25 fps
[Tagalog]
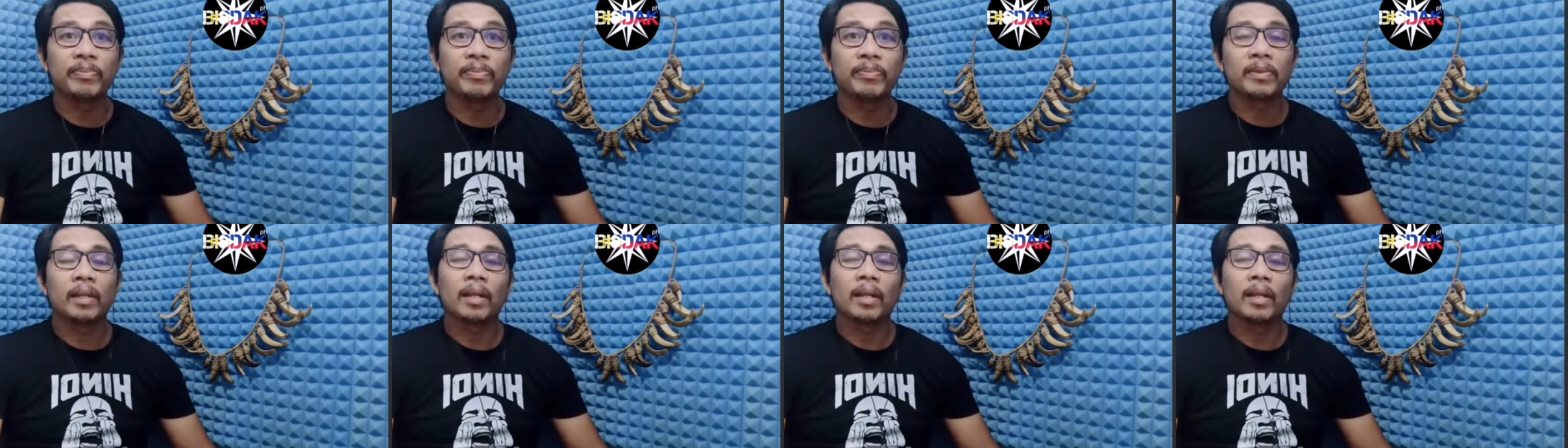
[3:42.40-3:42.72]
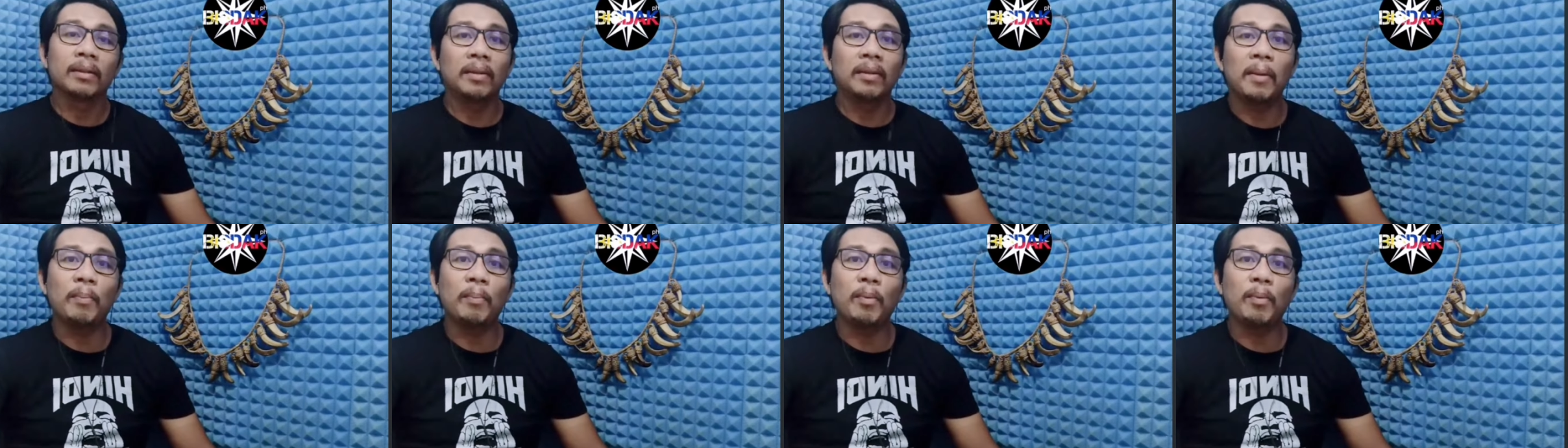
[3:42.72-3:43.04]

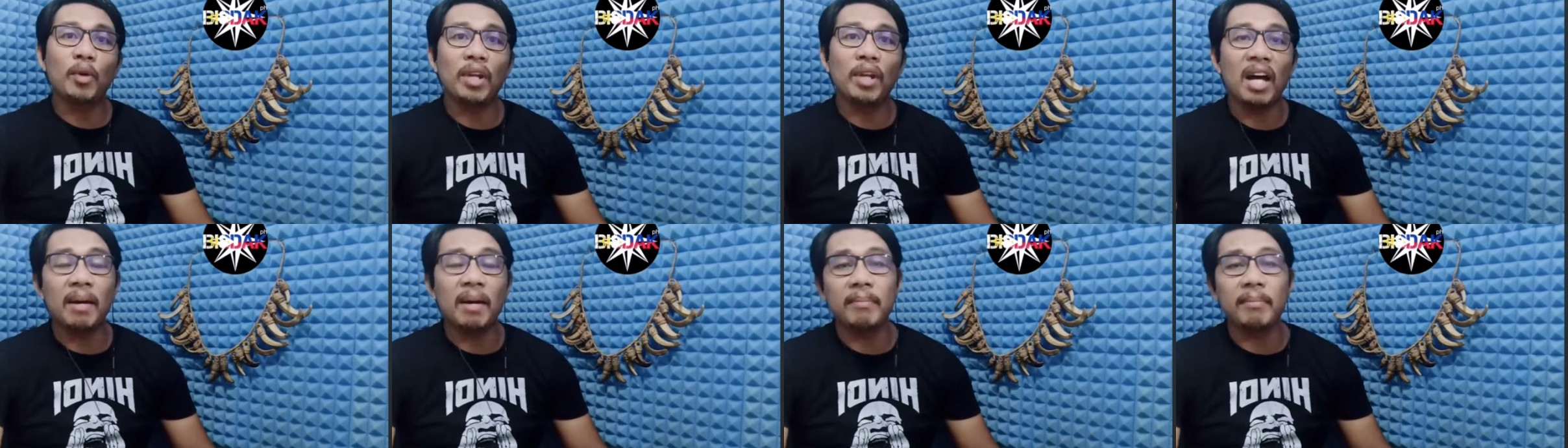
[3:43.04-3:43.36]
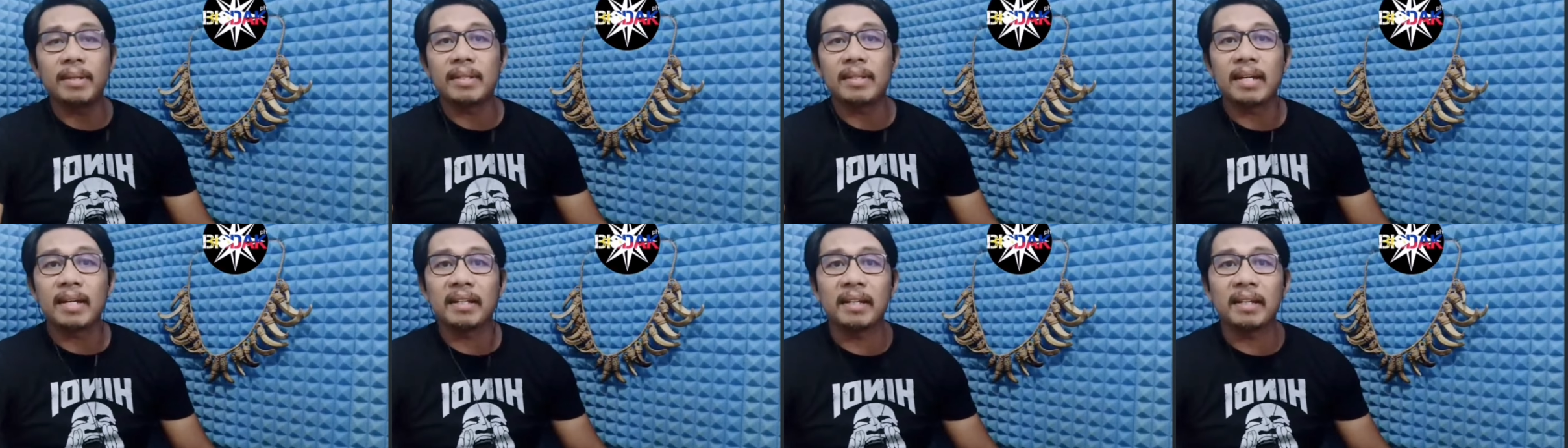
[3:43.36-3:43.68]
Hindi po
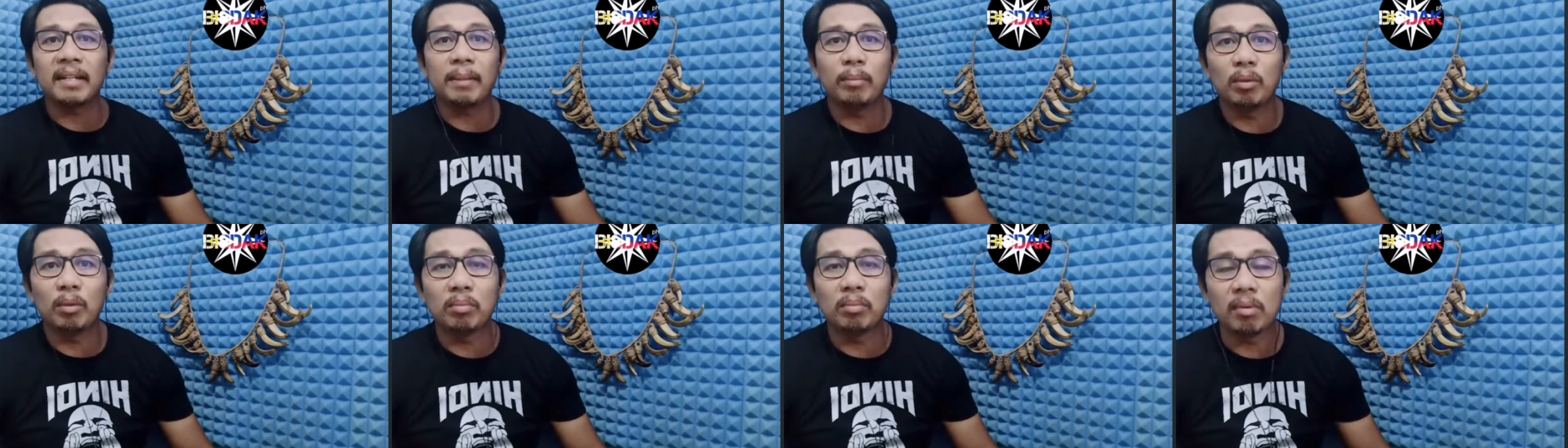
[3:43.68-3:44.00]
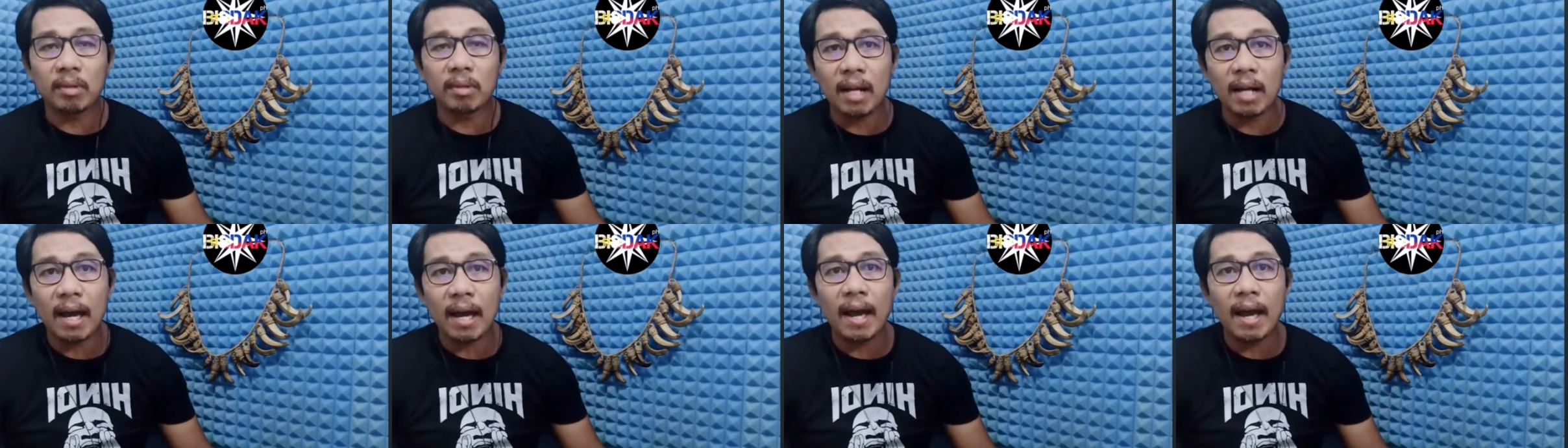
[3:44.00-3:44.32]
namin yan
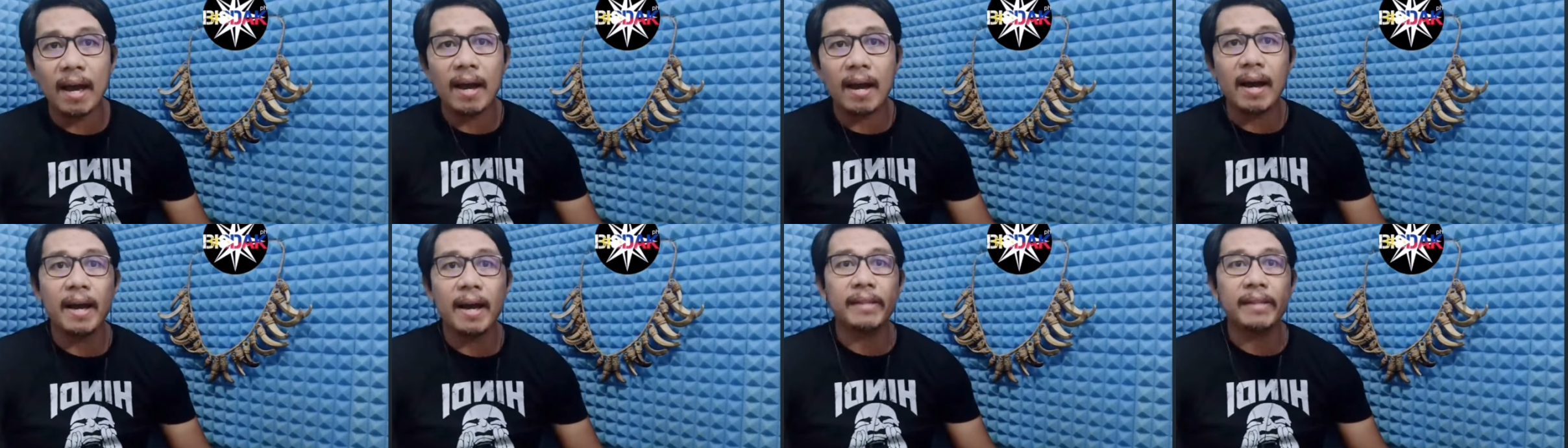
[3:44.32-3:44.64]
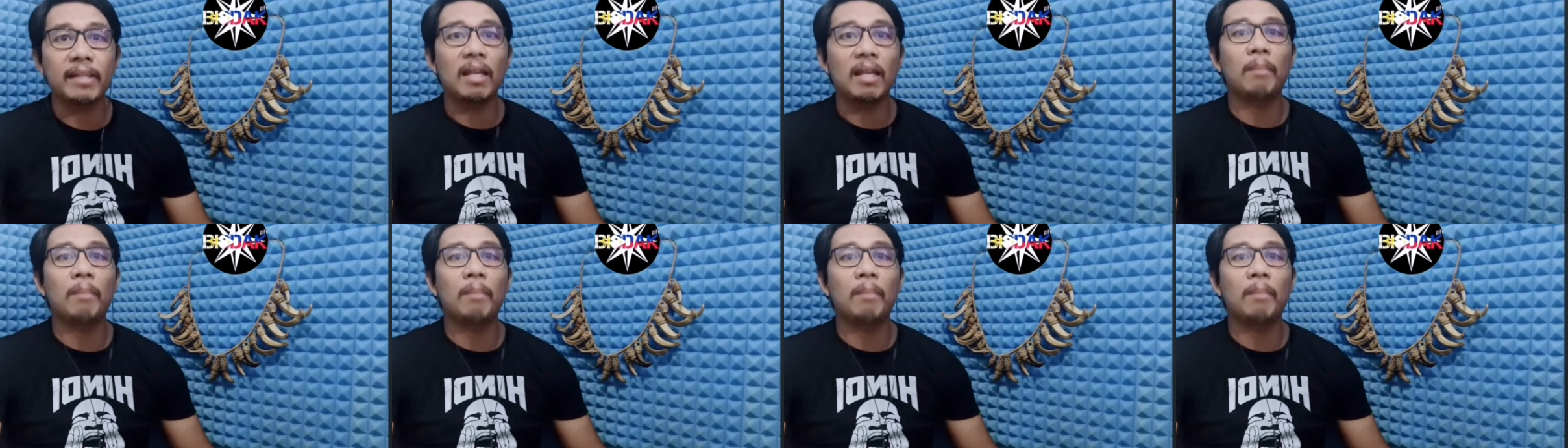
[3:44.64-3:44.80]
ibubura at